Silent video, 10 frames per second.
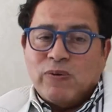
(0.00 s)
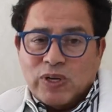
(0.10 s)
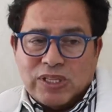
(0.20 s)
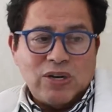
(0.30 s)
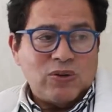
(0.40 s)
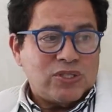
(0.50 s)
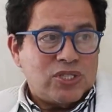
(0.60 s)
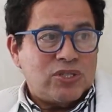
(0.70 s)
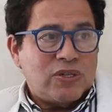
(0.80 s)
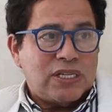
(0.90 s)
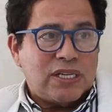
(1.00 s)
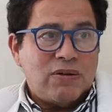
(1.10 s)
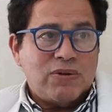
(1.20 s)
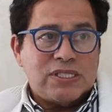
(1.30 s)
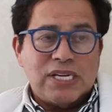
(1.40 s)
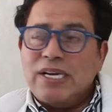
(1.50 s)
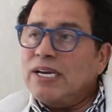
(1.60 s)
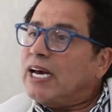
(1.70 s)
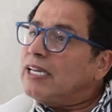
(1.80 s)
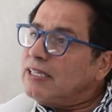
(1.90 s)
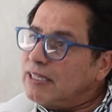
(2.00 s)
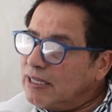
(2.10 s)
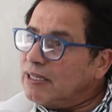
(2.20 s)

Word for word: واعطيه الاكسجين عطيه الوسائل غادي